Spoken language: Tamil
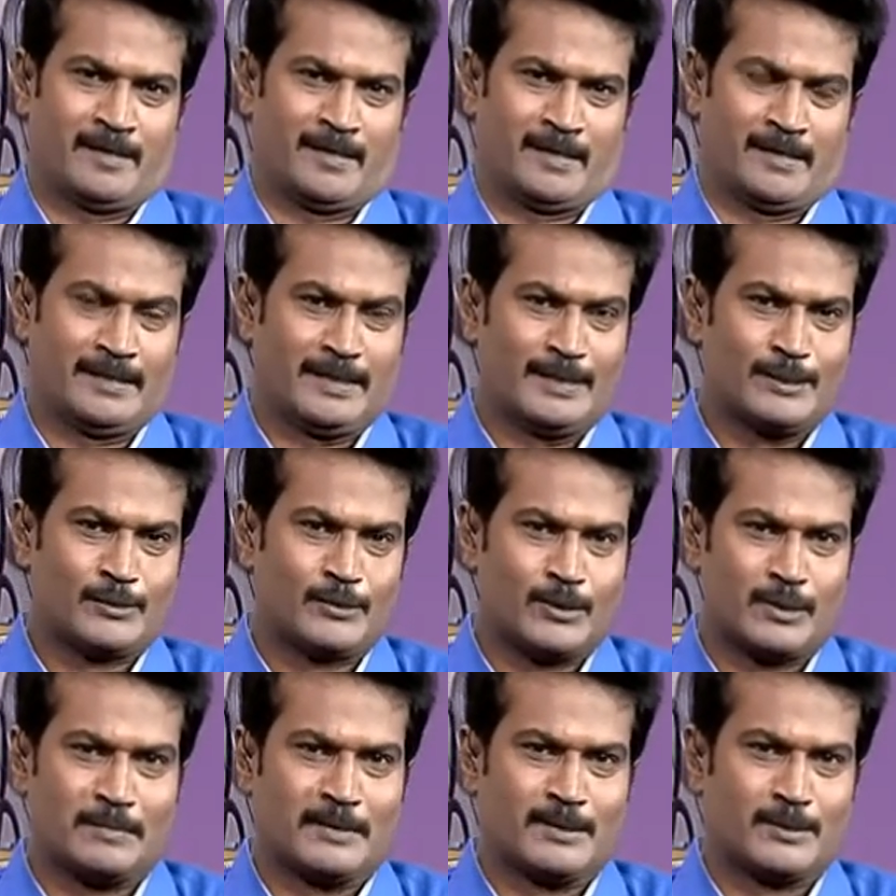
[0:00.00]
இந்த
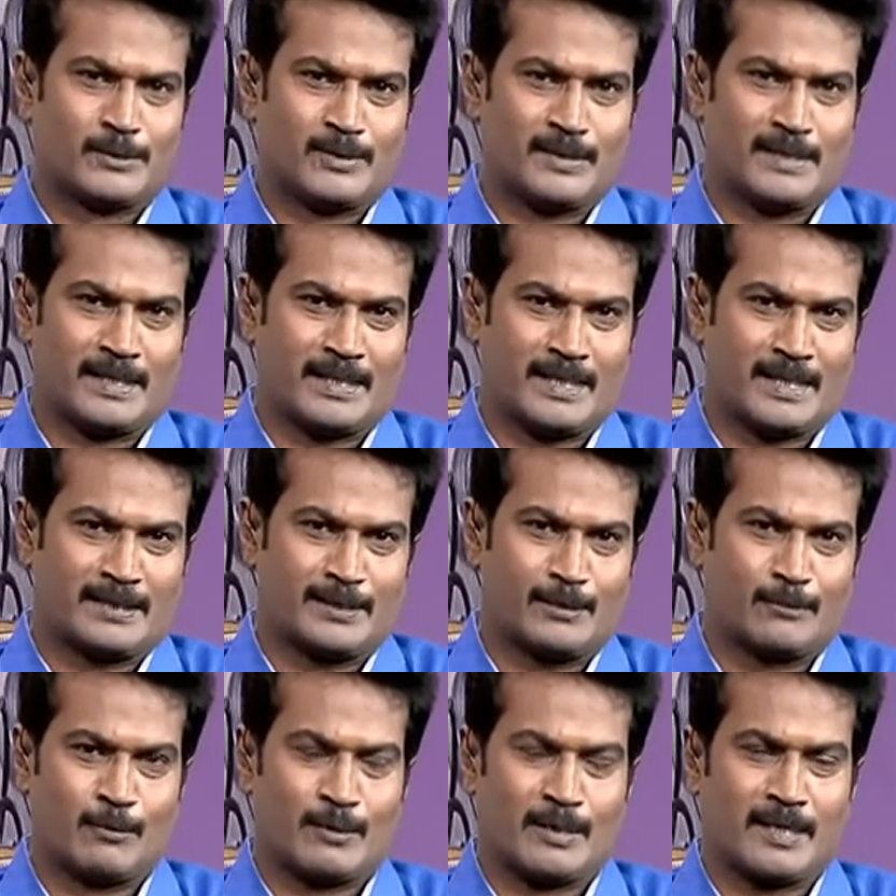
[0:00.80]
இன்ஸ்டியூட்டை பற்றி சொன்னால்
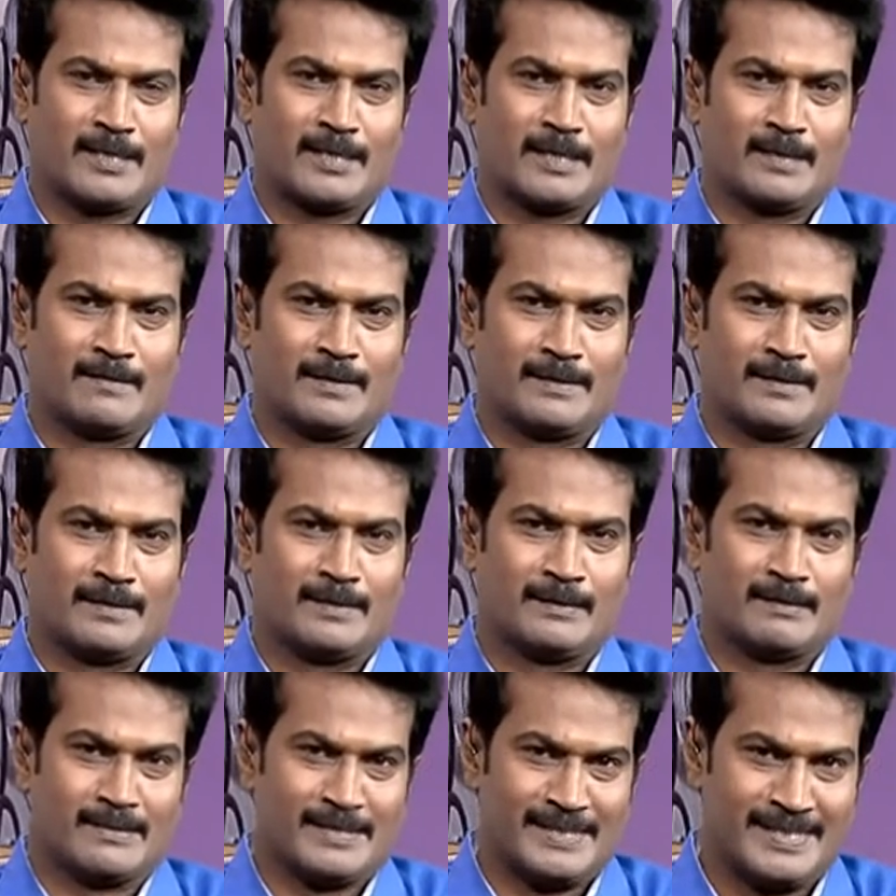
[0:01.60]
கடந்த ஓராண்டில் வந்து
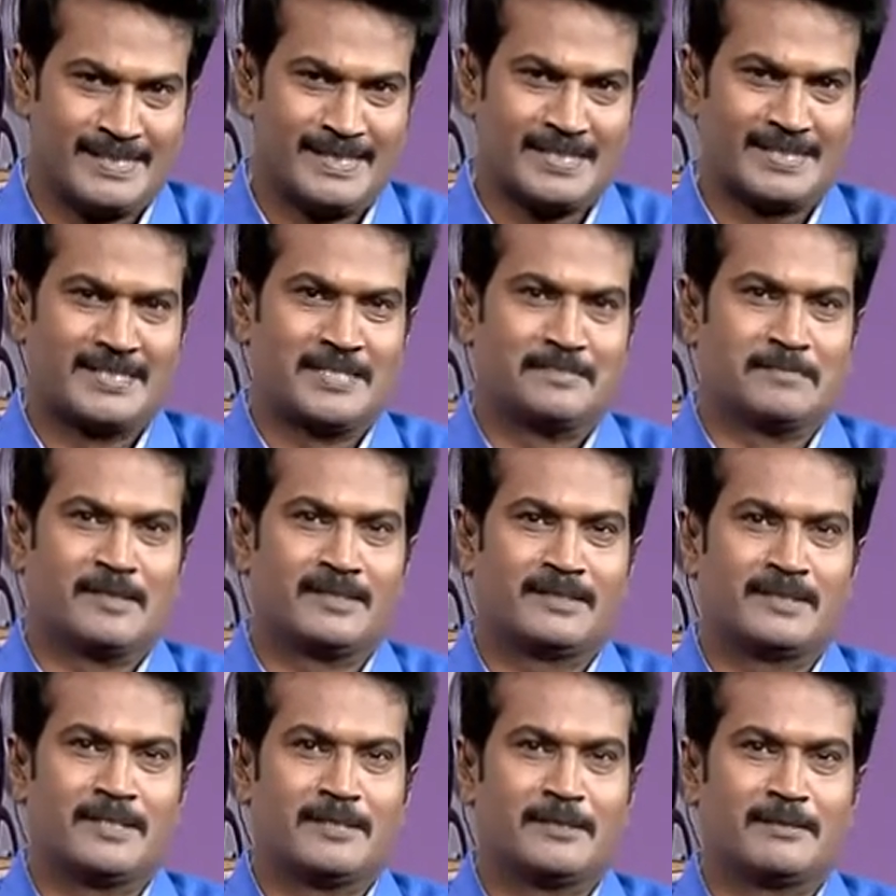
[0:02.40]
ஜிஎஸ்டி
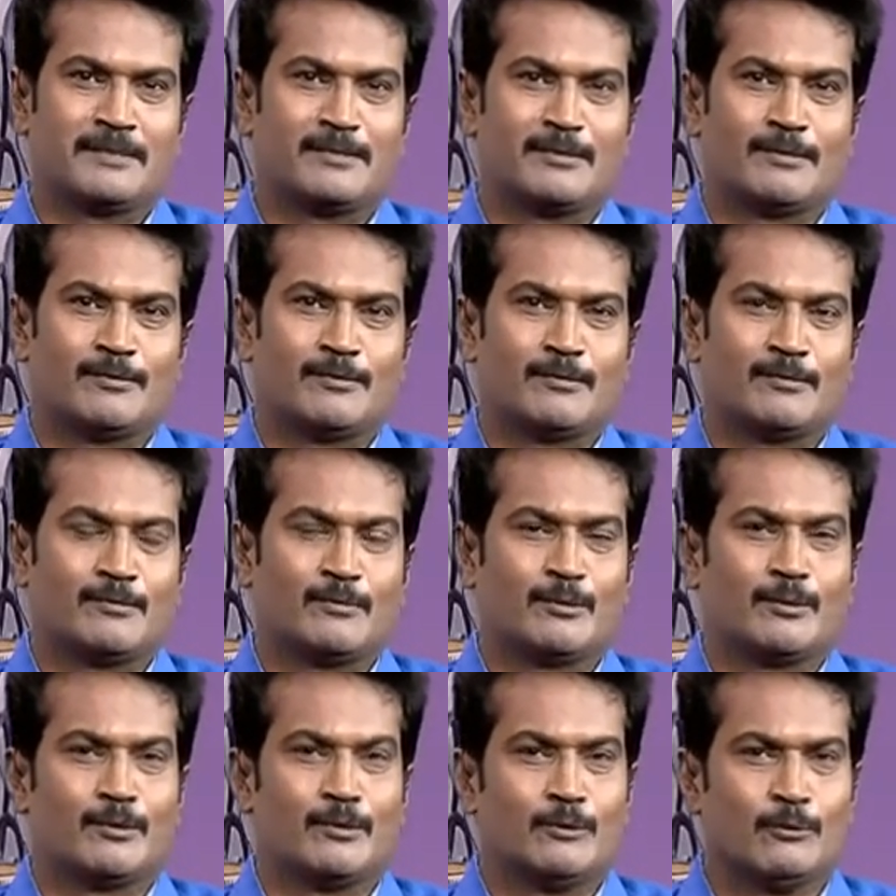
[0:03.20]
பற்றி
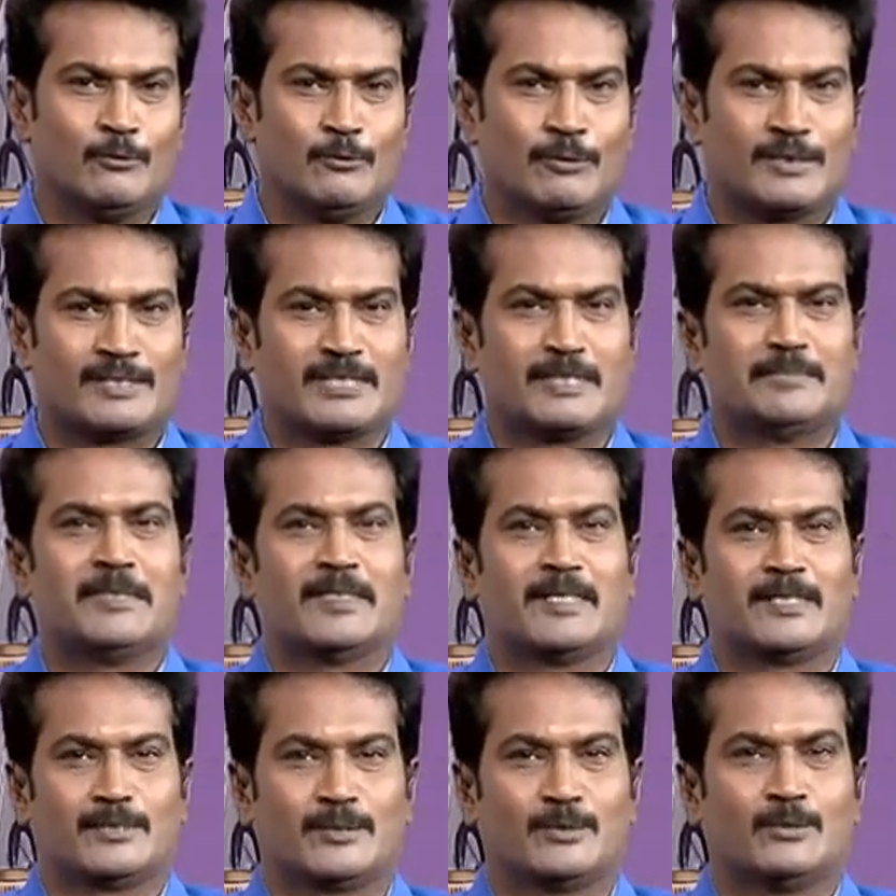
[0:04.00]
ஒரு நூறு
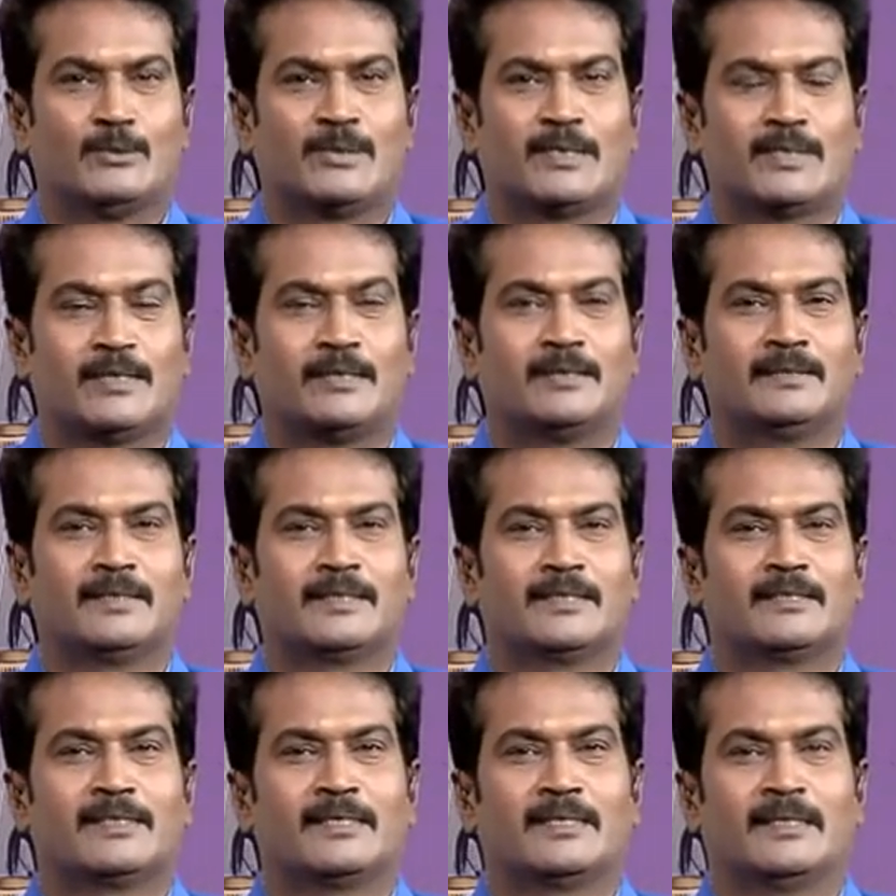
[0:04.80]
செமினார்ஸ் நூறு
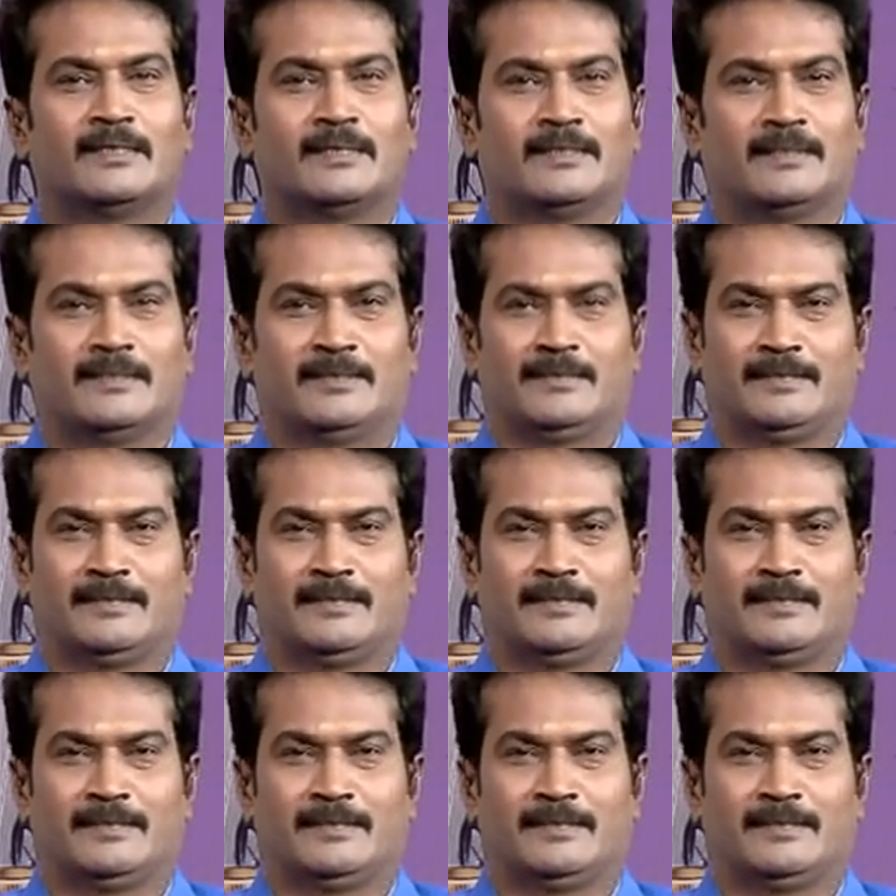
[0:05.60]
கருத்தரங்குகளை